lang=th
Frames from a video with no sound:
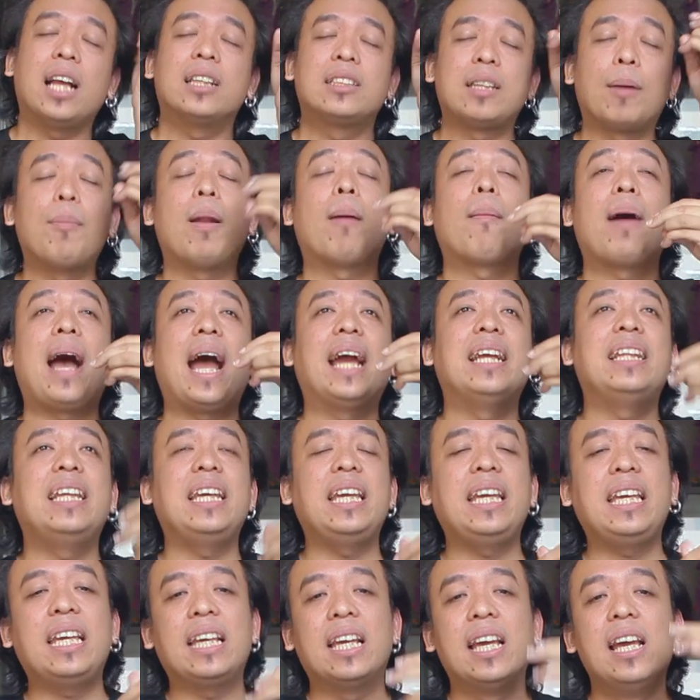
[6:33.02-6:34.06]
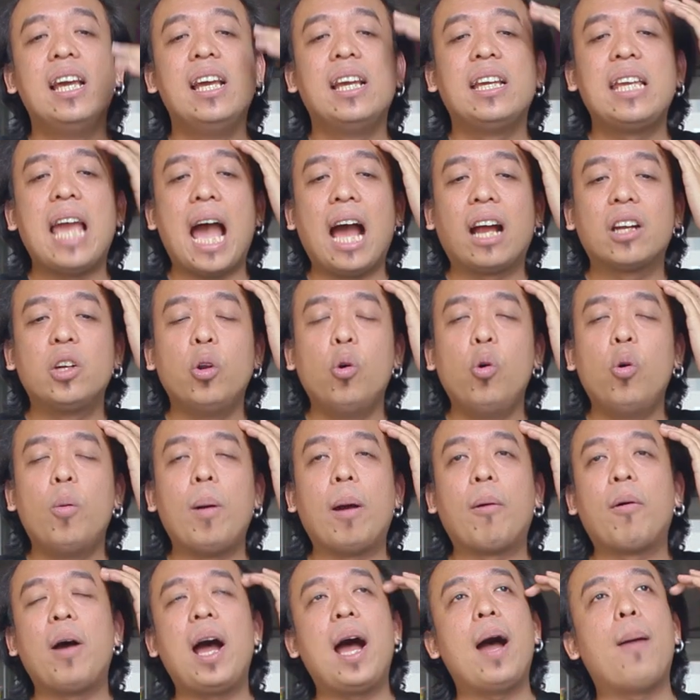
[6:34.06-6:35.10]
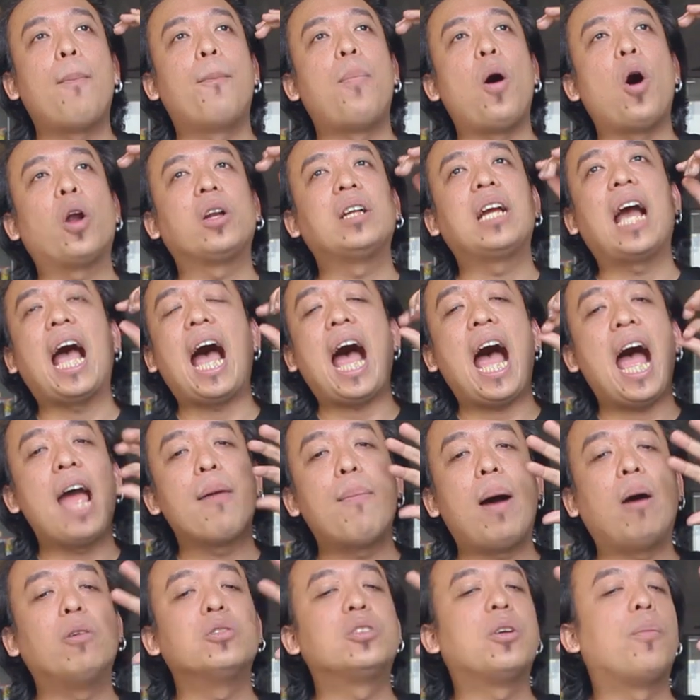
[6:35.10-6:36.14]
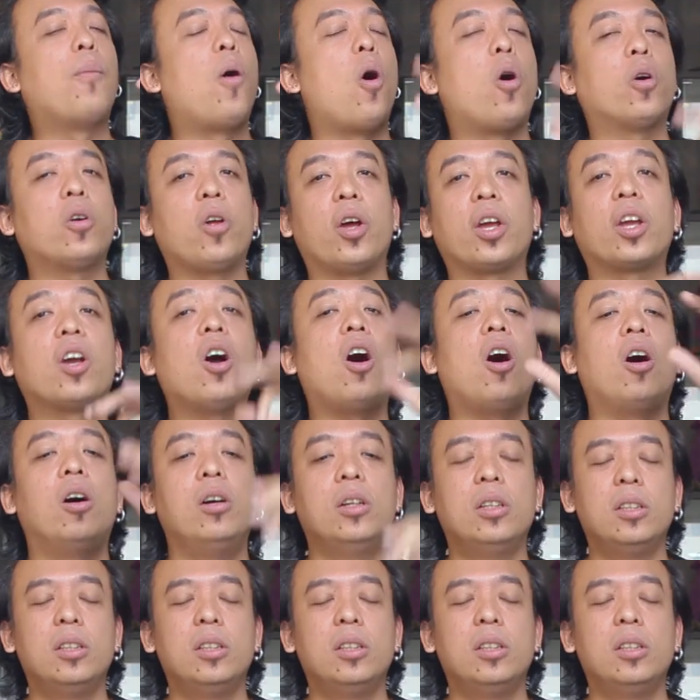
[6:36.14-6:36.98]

สำหรับใครที่อยากดูแบบว่า ผ่อนคลายเบาสมองหน่อยก็